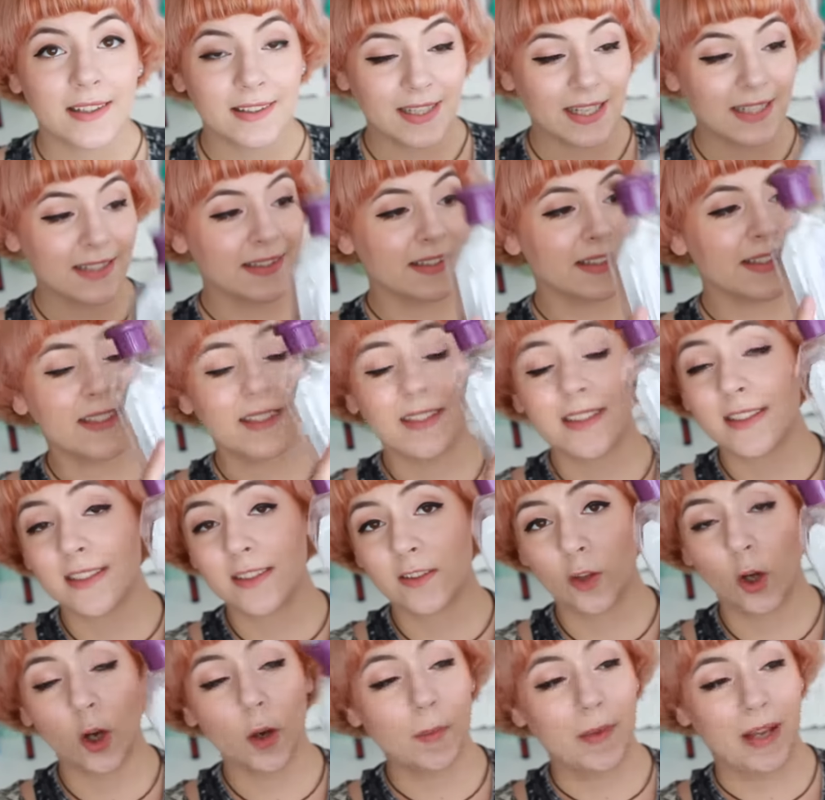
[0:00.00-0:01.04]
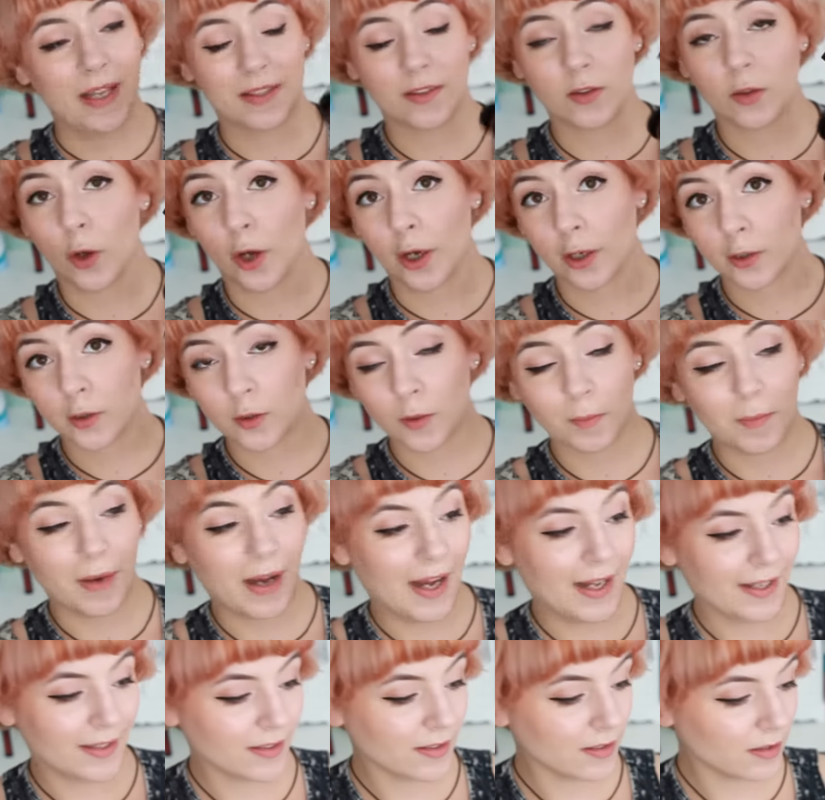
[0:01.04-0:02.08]
Das hier ist noch mehr Zeug zum
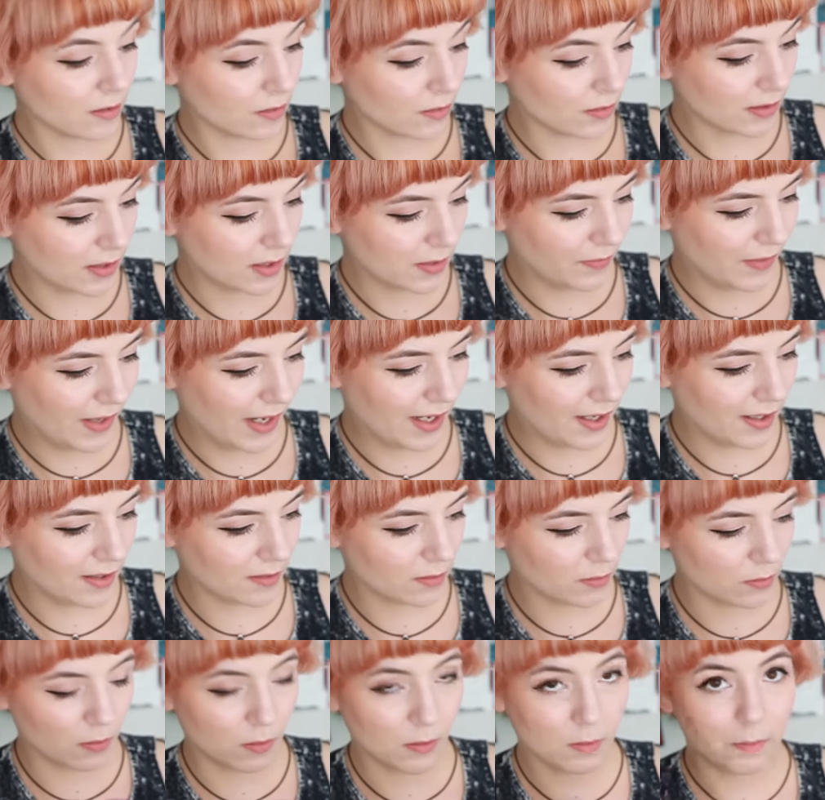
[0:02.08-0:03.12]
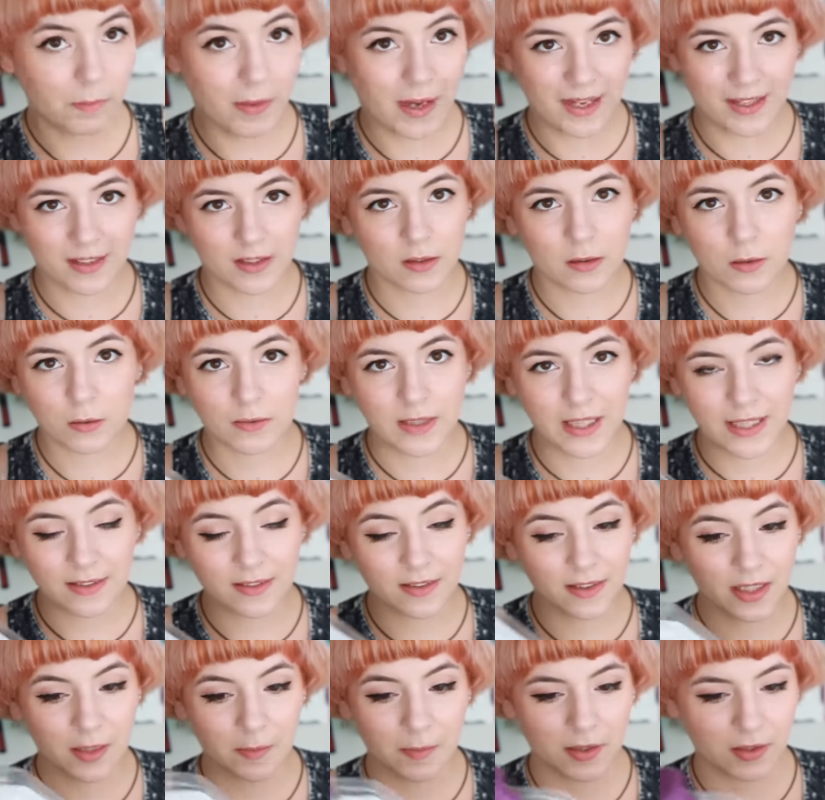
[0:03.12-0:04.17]
Baden und zwar so
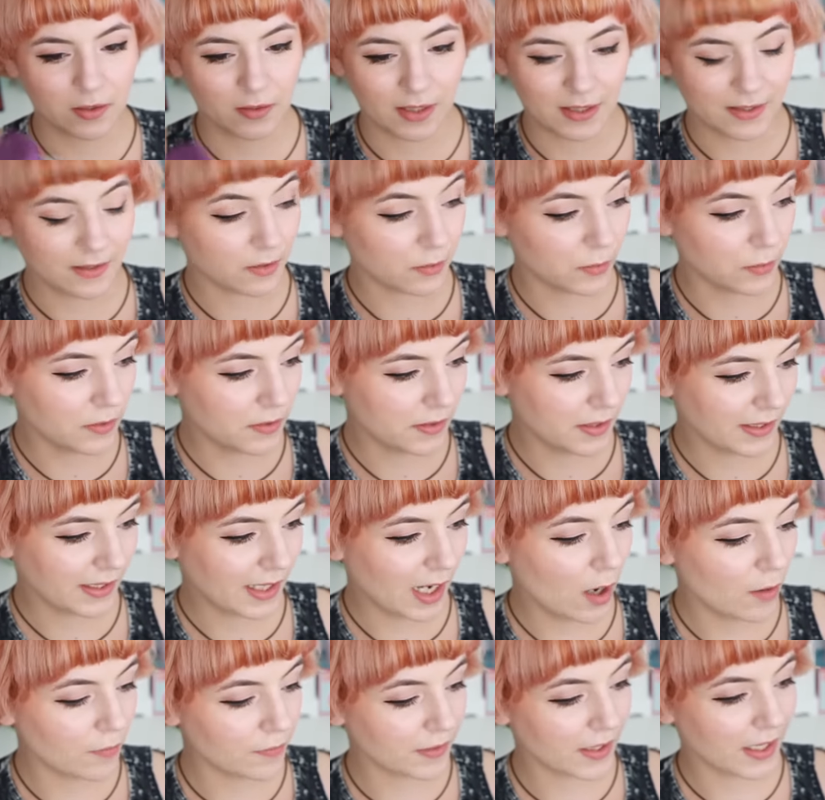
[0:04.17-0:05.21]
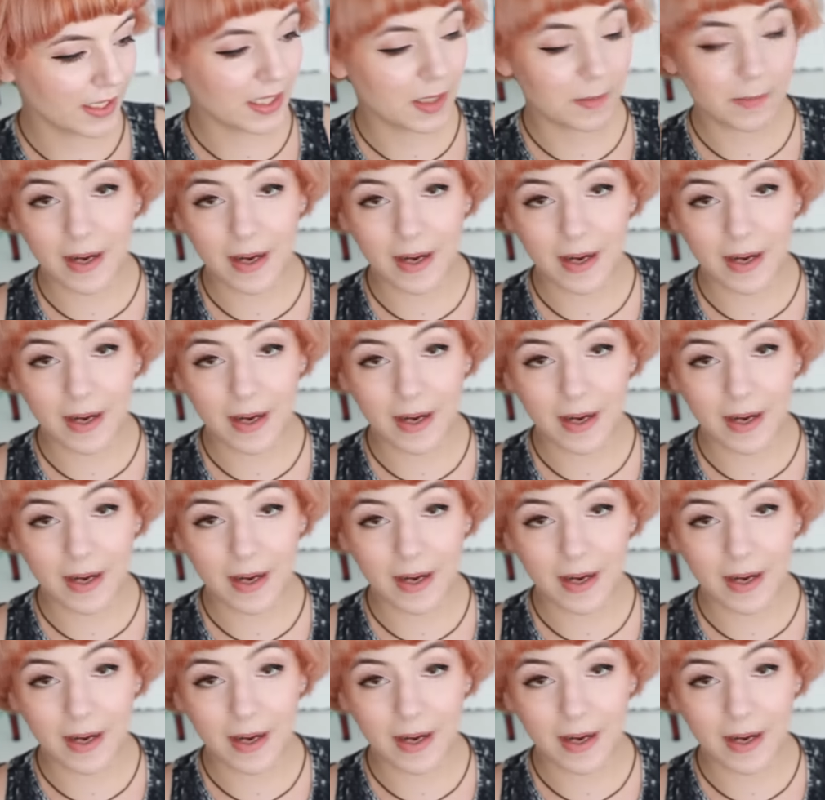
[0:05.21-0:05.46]
Badezusätze, die man so ganz günstig kaufen kann.